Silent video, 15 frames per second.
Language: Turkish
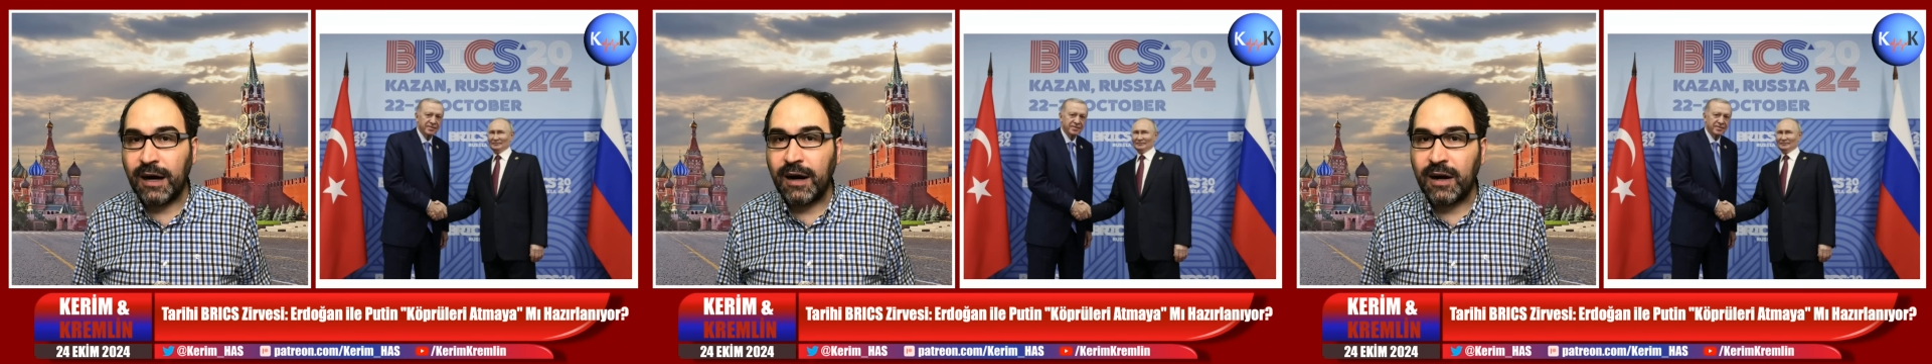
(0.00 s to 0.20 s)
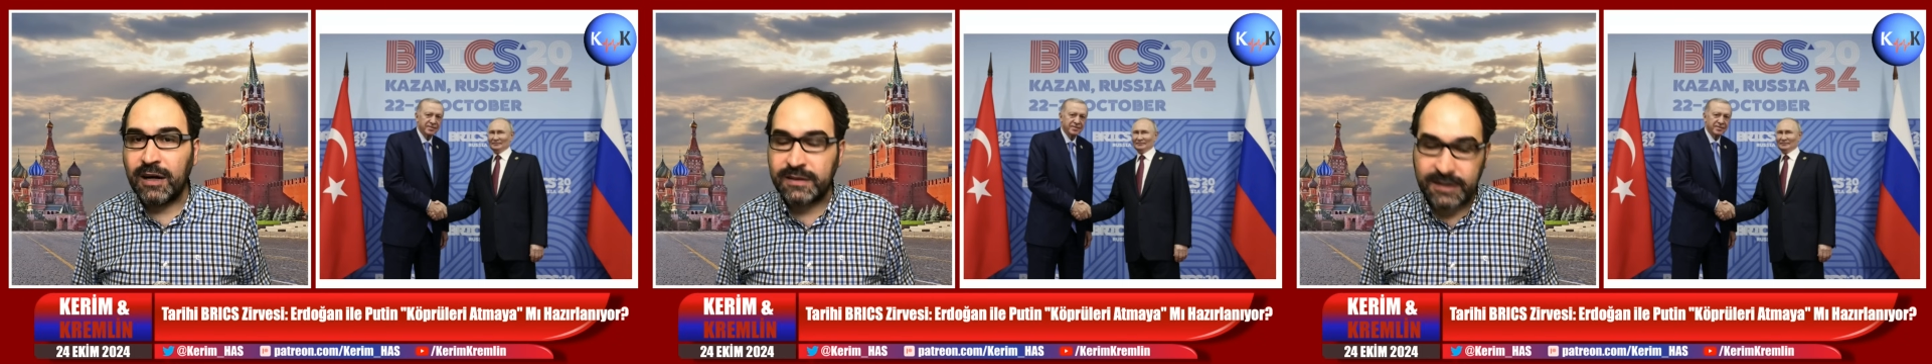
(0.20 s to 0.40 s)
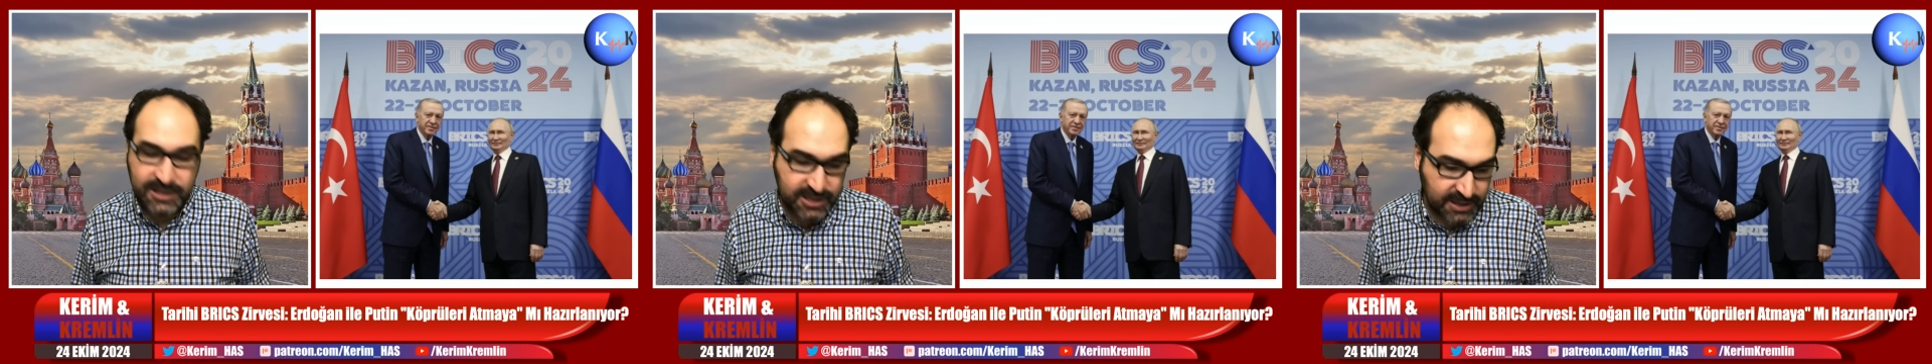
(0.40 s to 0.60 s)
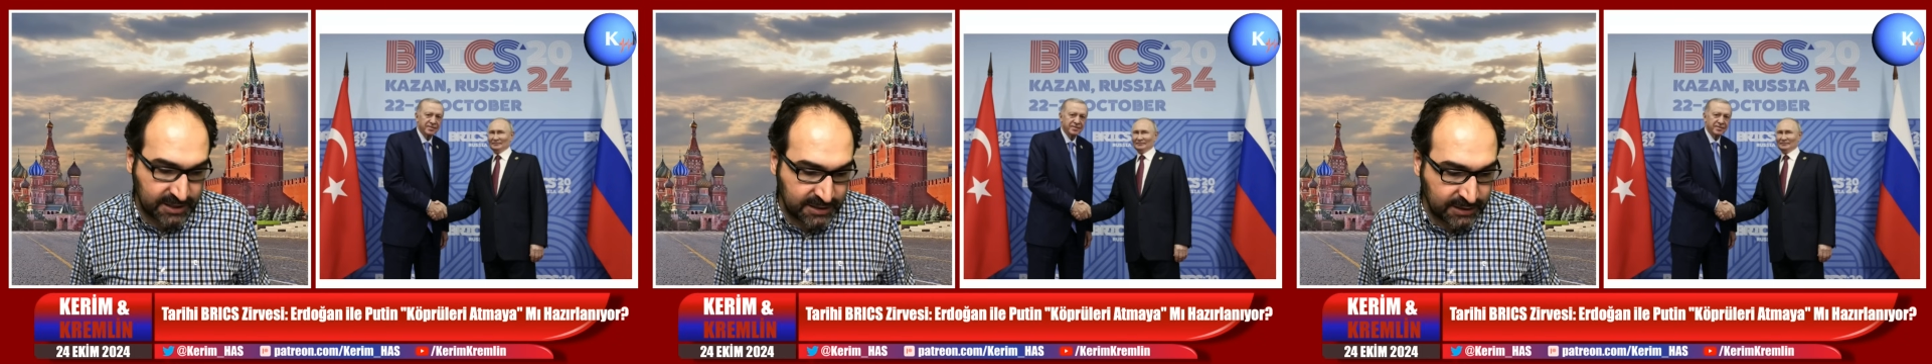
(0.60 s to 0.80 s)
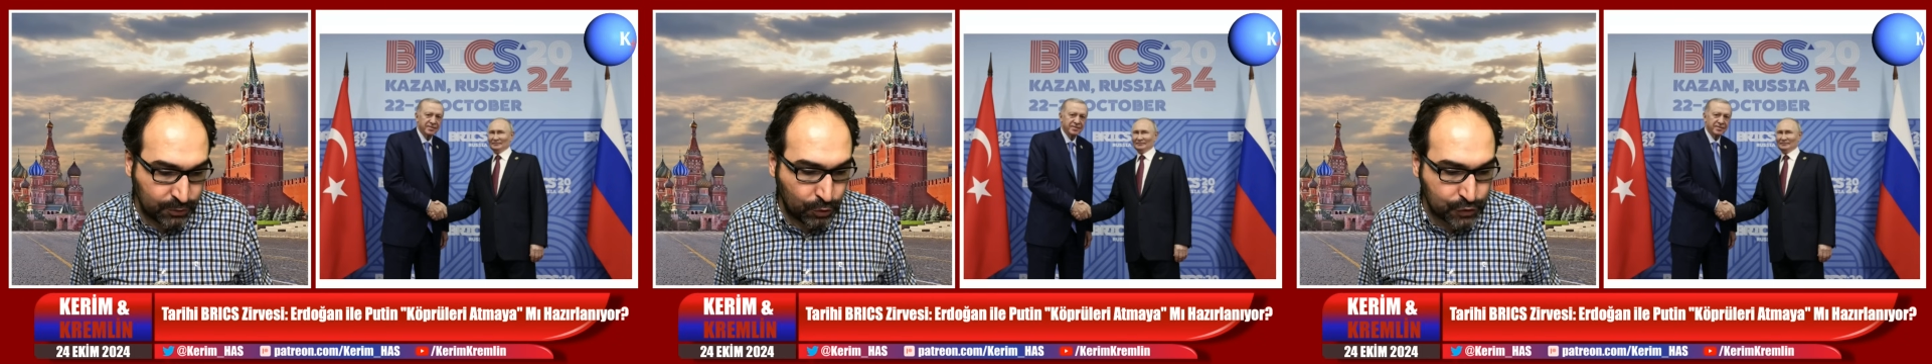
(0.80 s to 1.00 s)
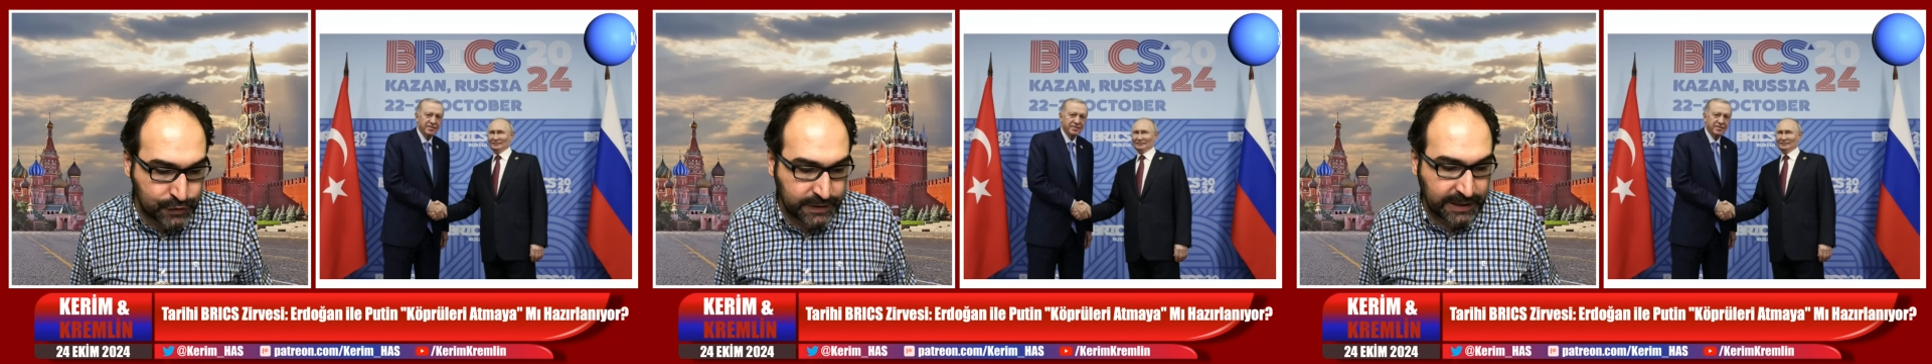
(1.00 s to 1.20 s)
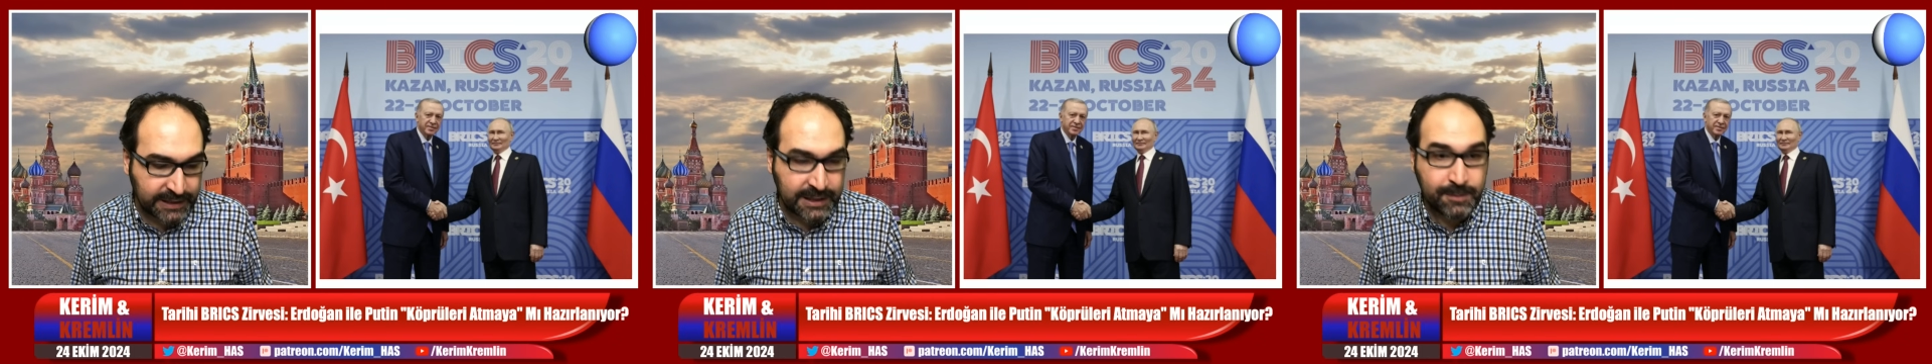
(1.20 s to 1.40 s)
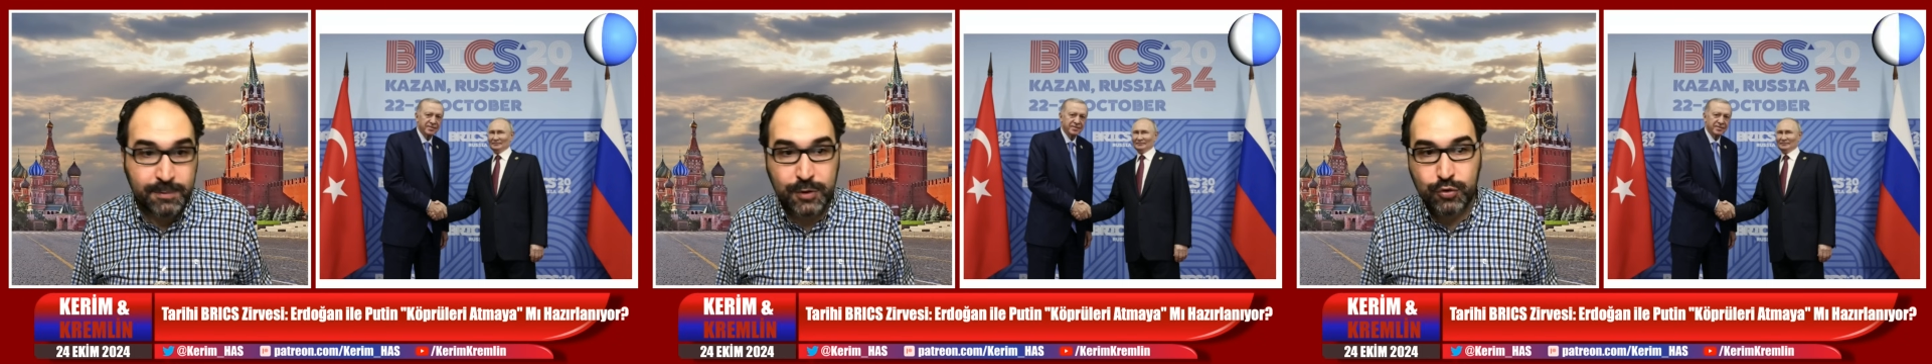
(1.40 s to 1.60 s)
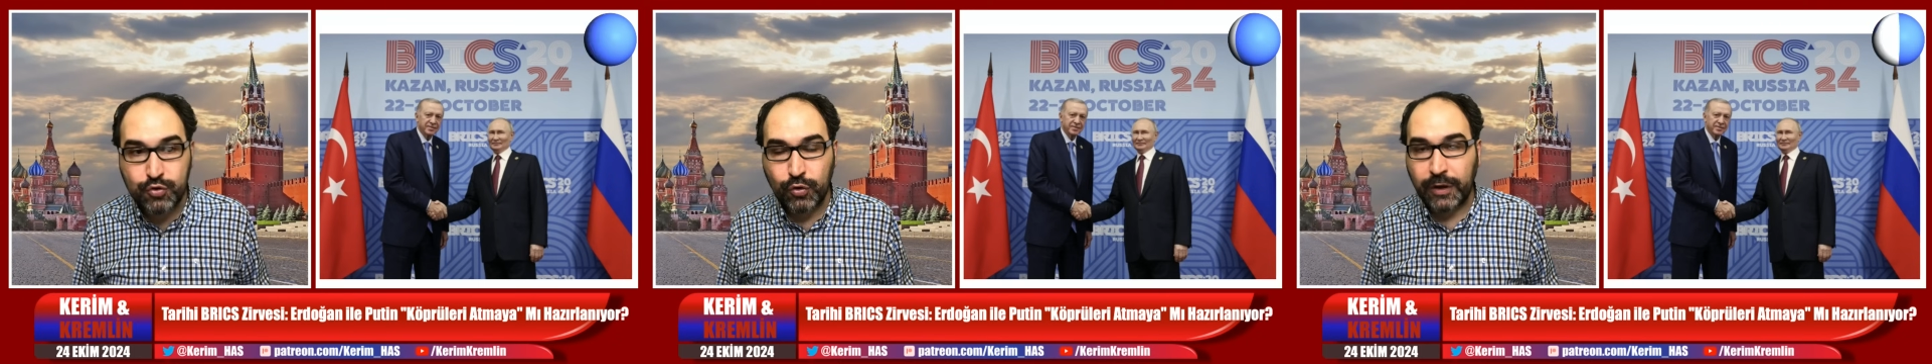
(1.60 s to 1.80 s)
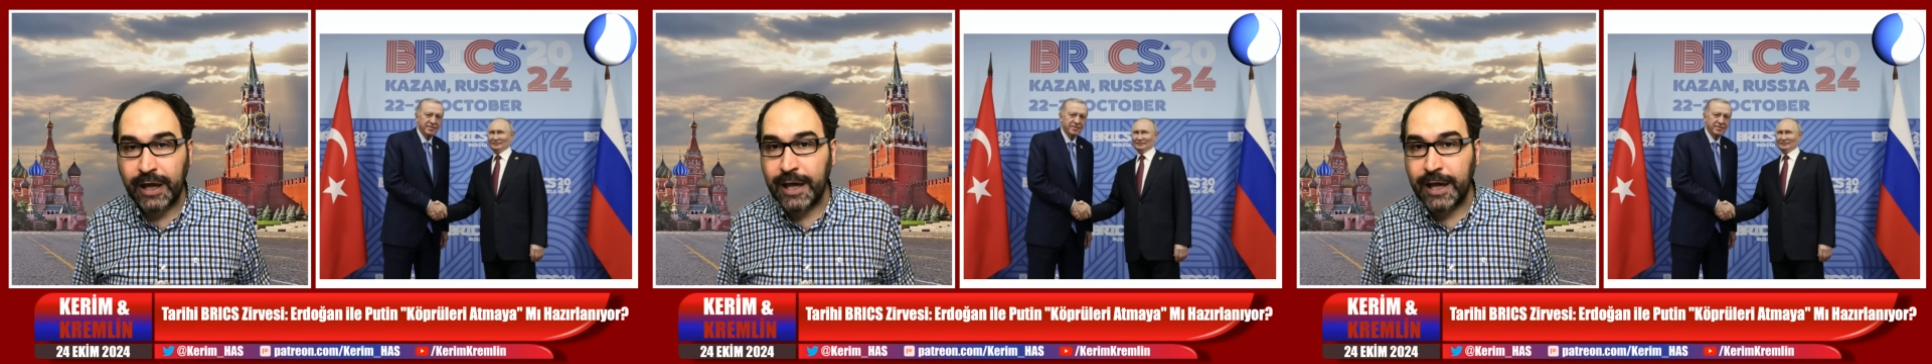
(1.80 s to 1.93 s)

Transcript: artacağını gösteren de birçok